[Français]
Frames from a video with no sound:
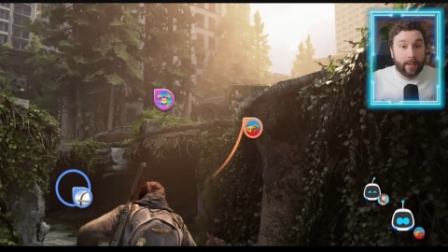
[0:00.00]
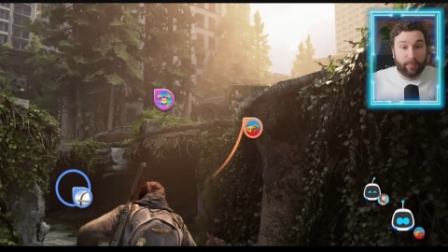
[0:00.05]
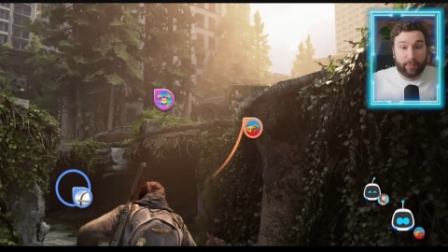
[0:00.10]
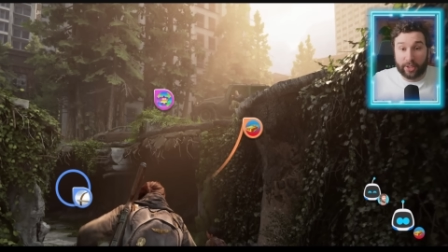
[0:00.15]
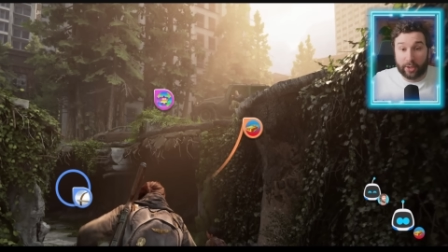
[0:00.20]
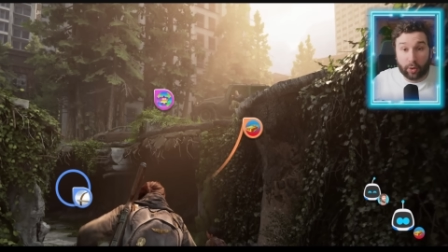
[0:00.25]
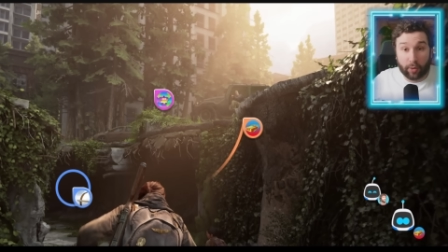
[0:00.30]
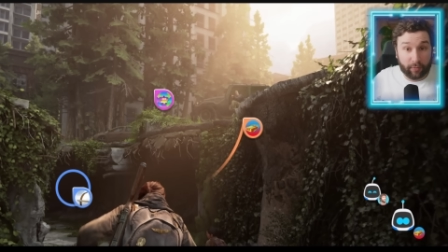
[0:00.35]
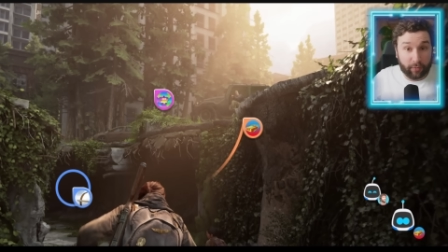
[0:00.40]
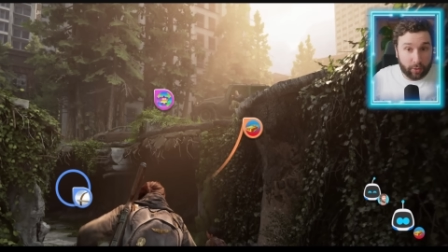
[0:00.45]

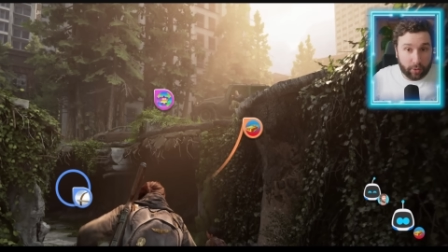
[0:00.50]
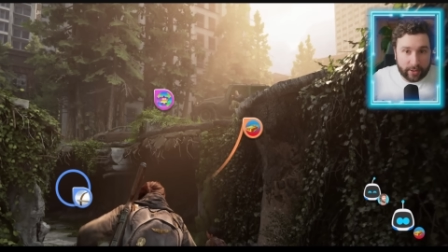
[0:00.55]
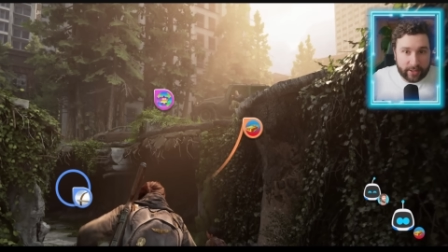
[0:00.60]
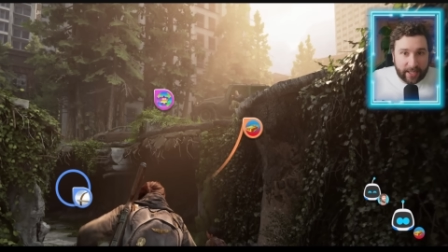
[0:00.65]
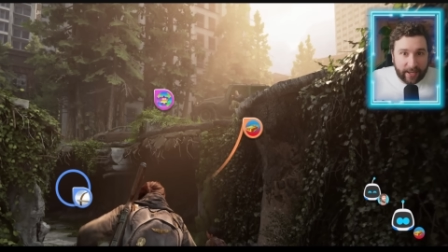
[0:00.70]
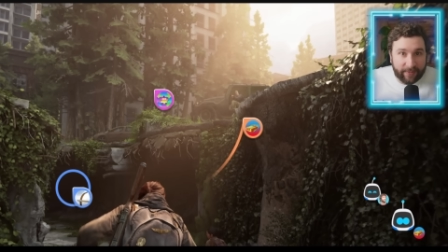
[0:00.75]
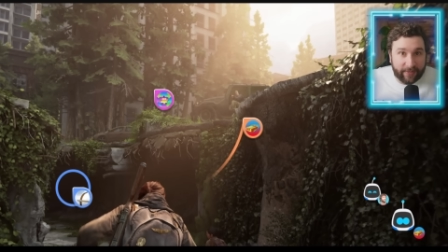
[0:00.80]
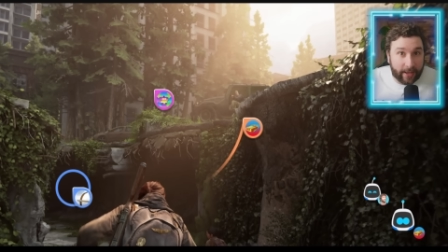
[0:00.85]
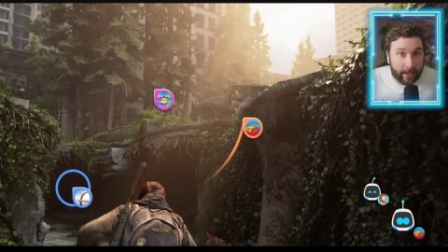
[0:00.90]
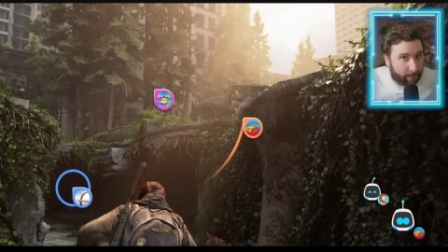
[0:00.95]
peut-être que vous ne le
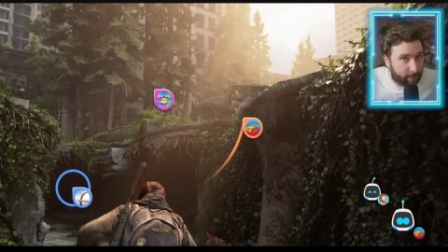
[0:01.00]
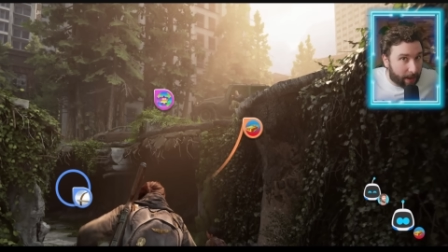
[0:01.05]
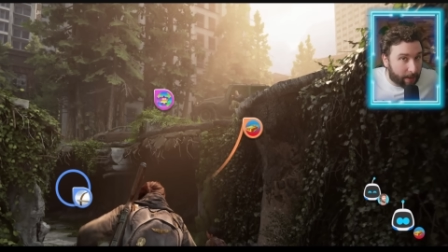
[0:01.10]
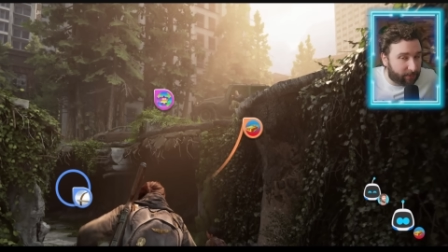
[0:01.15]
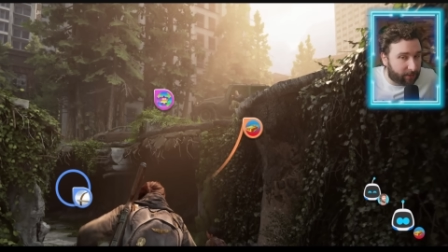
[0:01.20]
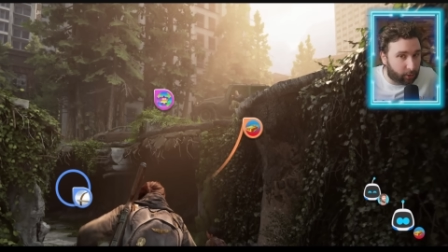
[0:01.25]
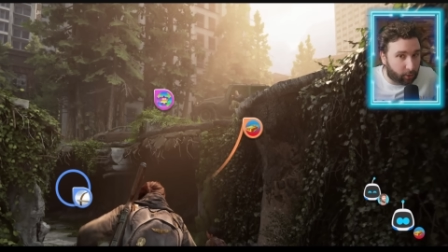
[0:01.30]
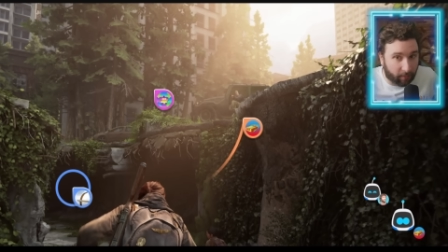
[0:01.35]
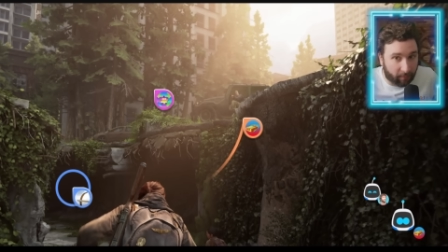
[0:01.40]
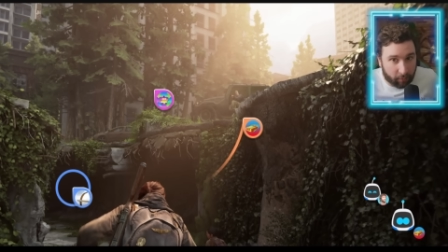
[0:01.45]
saviez pas,
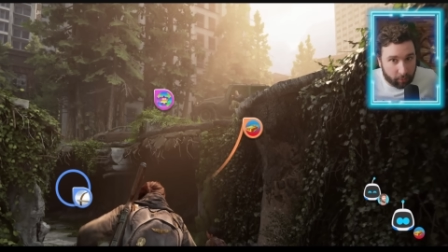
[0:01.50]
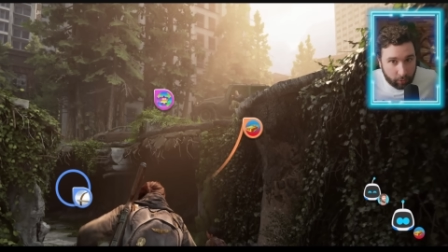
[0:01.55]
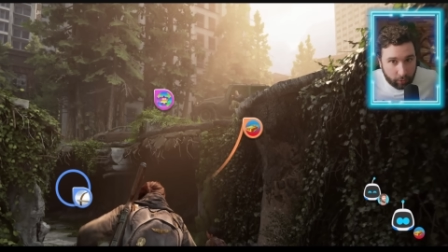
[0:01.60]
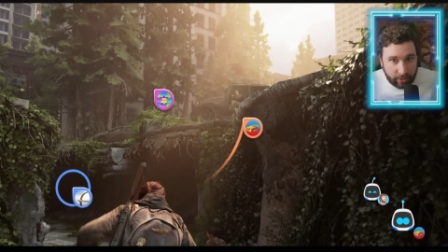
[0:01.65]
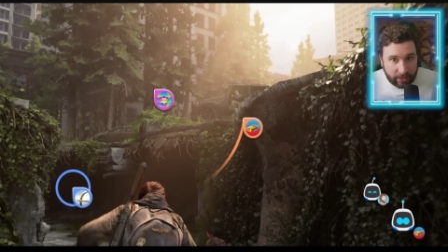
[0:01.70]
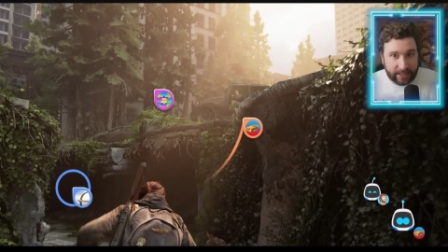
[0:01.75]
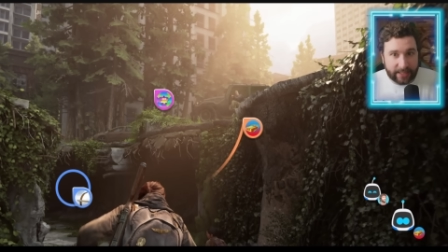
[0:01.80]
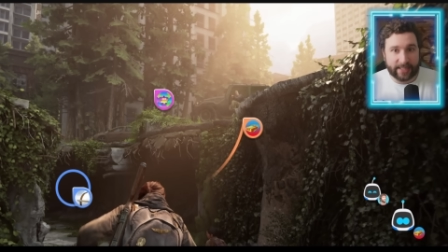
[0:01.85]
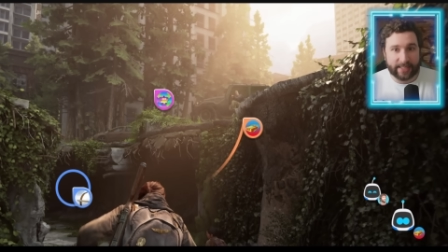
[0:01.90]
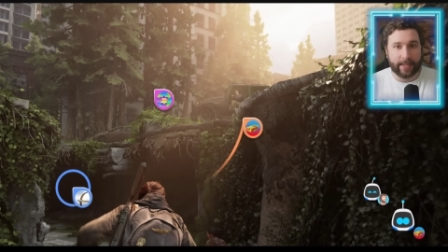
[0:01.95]
peut-être que vous ne
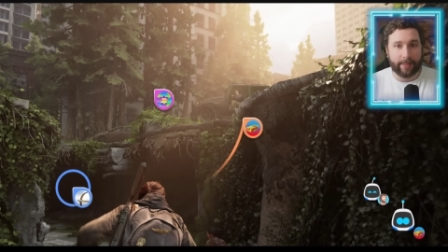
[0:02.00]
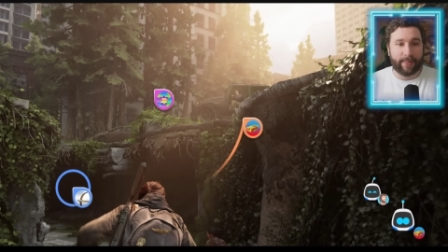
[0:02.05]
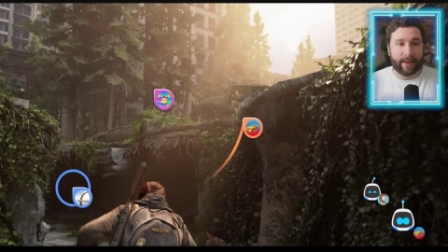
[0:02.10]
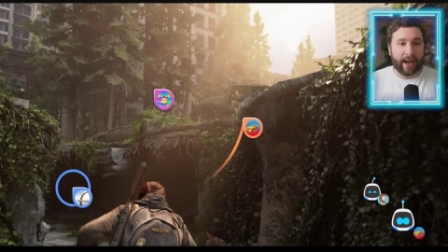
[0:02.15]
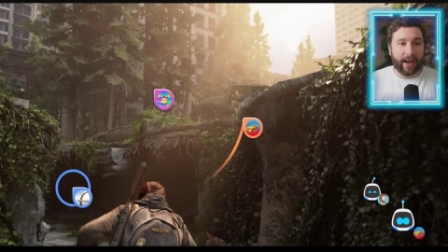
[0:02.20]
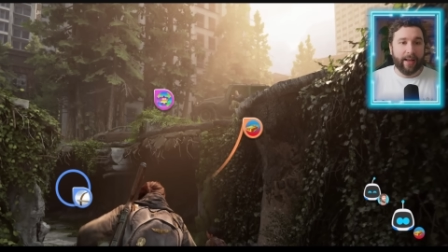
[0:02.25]
l'utilisez pas,